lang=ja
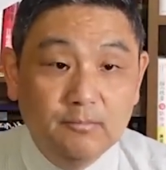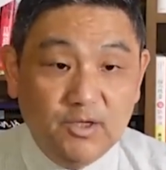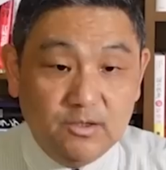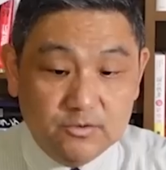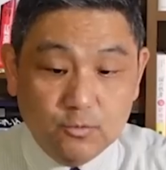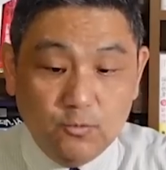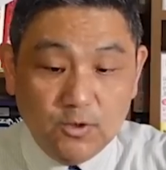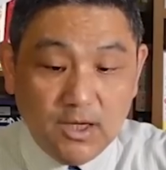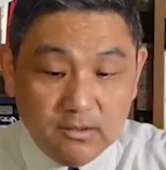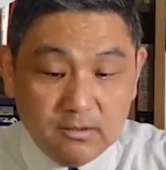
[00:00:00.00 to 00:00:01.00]
まあそ
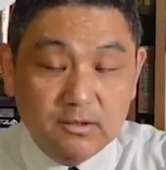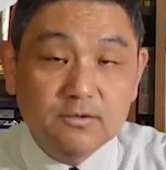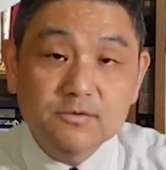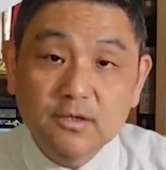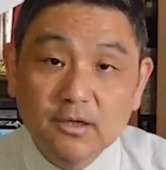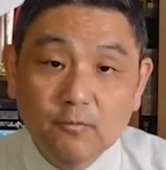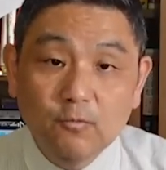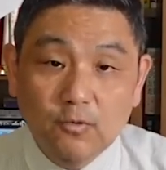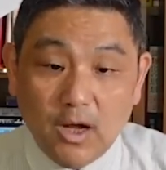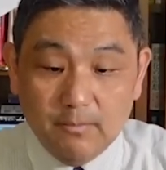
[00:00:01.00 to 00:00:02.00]
うやってですね、
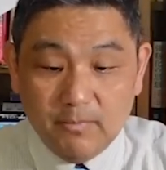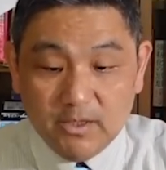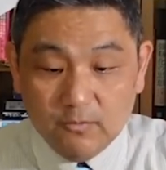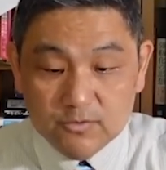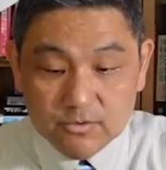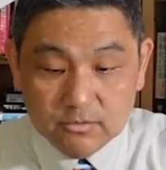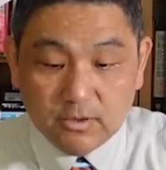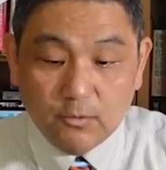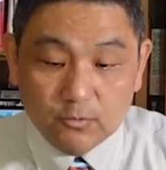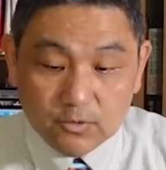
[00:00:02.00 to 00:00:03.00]
こう販売をするっ
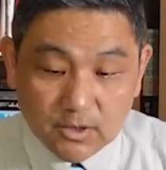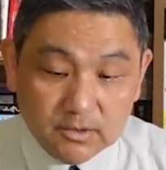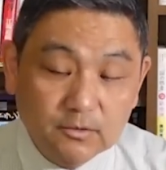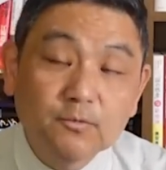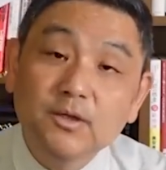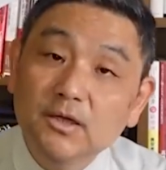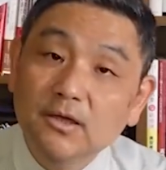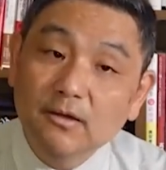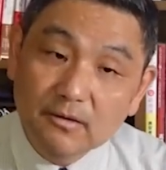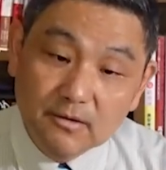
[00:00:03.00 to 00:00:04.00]
てことになった時
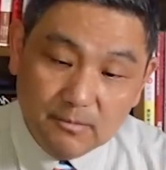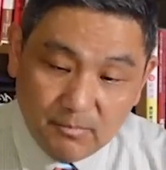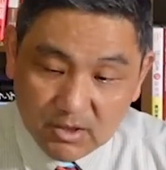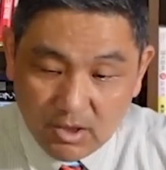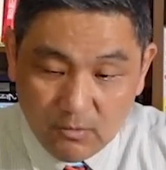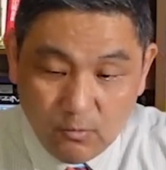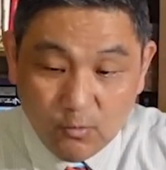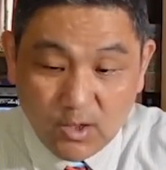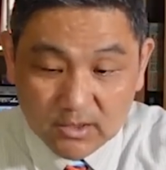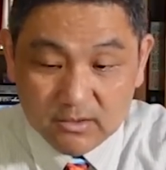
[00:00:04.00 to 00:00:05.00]
に、まあ結
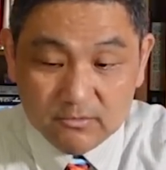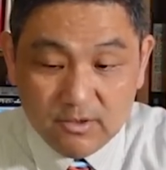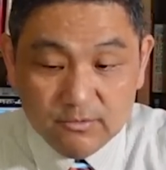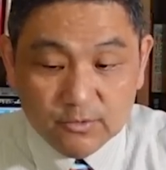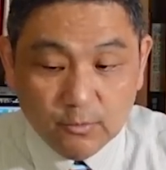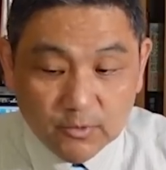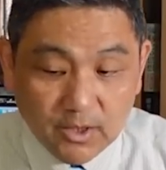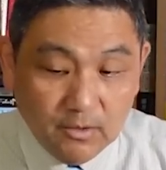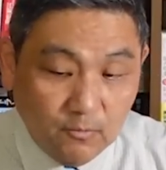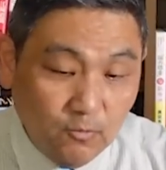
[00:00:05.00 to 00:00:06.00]
構買ってくれる人も
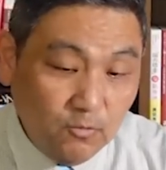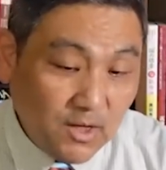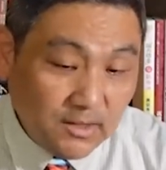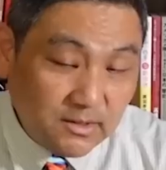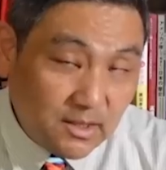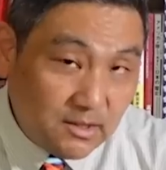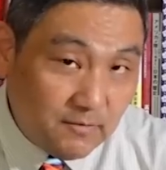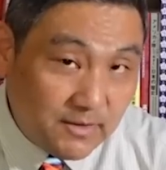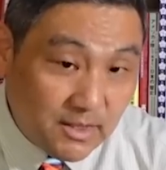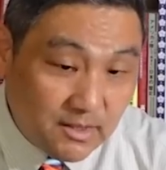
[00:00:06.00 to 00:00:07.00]
ね、多かったん
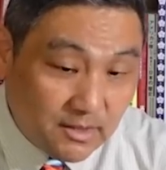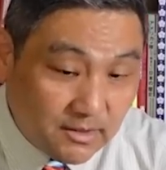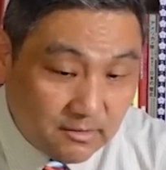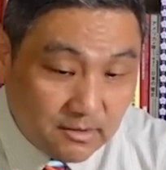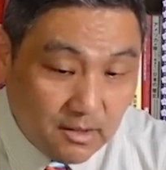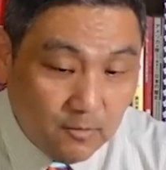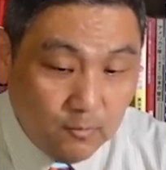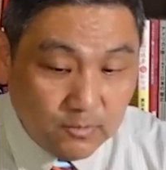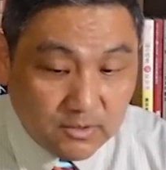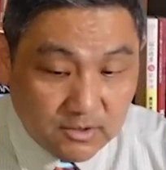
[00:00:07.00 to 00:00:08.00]
ではないかなんて
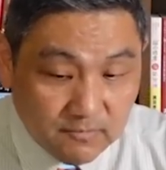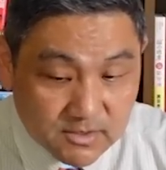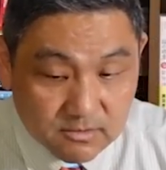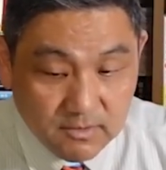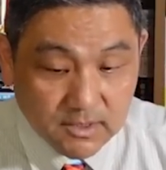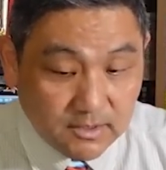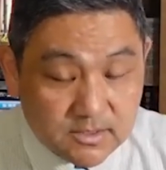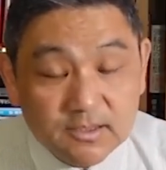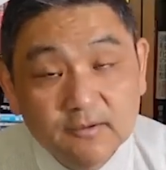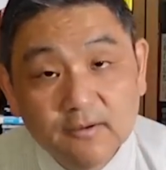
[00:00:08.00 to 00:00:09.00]
思ったりはするわけで
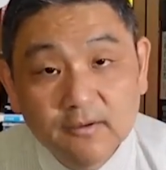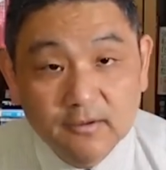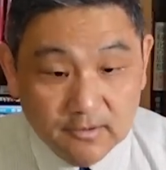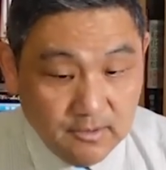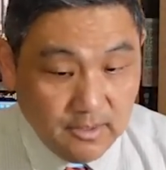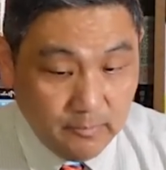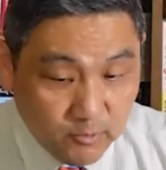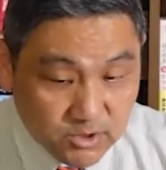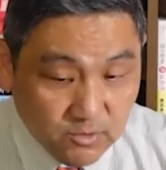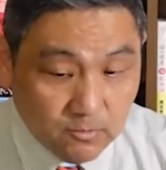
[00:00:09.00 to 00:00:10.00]
す。
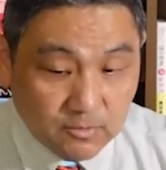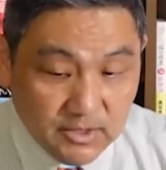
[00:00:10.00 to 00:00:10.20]
もちろん